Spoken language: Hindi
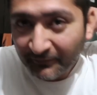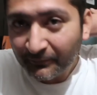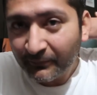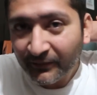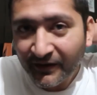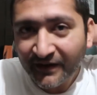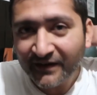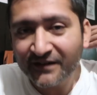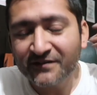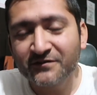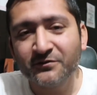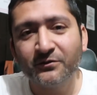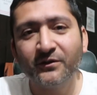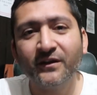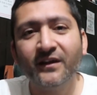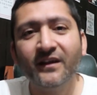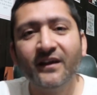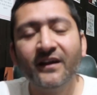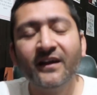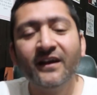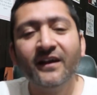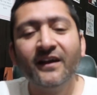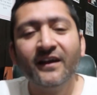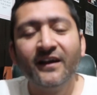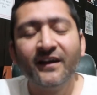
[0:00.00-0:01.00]
मारे छुरी
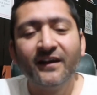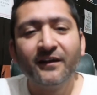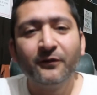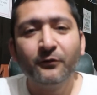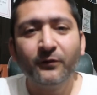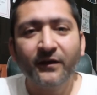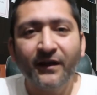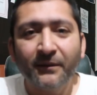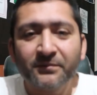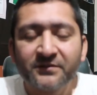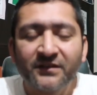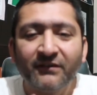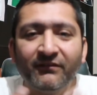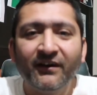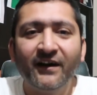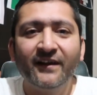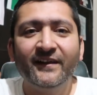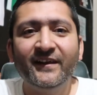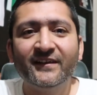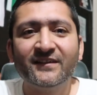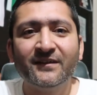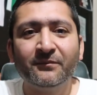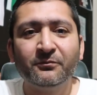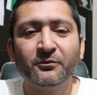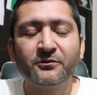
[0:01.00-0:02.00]
क्योंकि आप
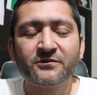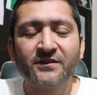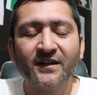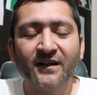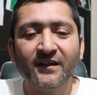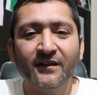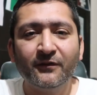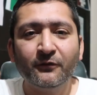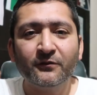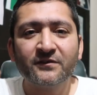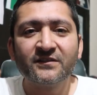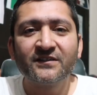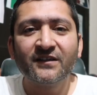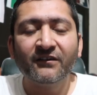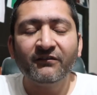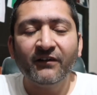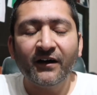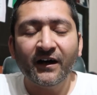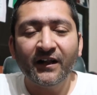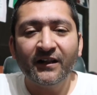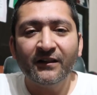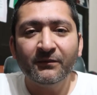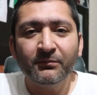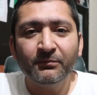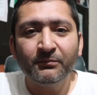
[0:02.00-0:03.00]
सवाल ही ऐसा पूछ रहे हैं ना कि
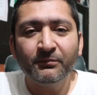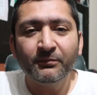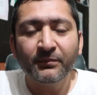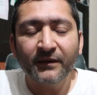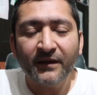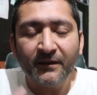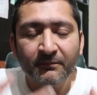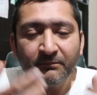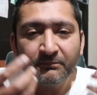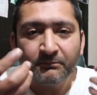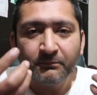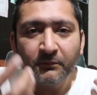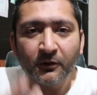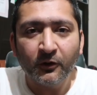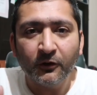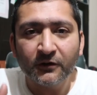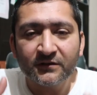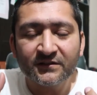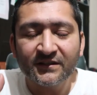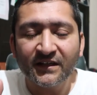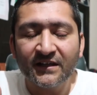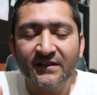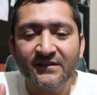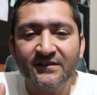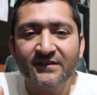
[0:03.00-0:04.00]
सवाल पे
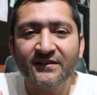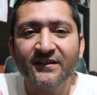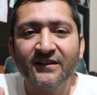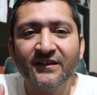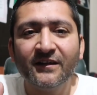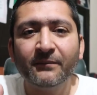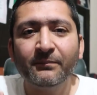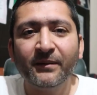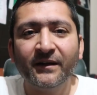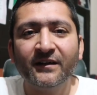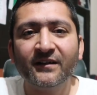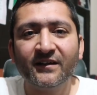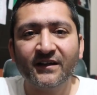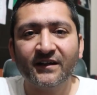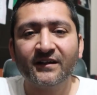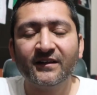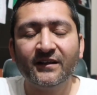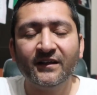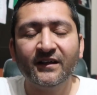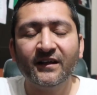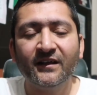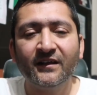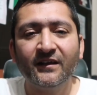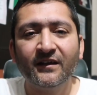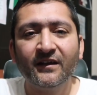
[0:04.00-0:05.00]
बहुत सारी चीज़ें डिपेंड
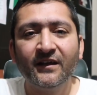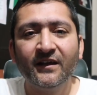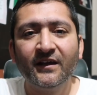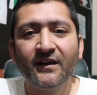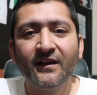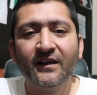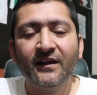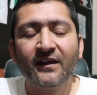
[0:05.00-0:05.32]
करती हैं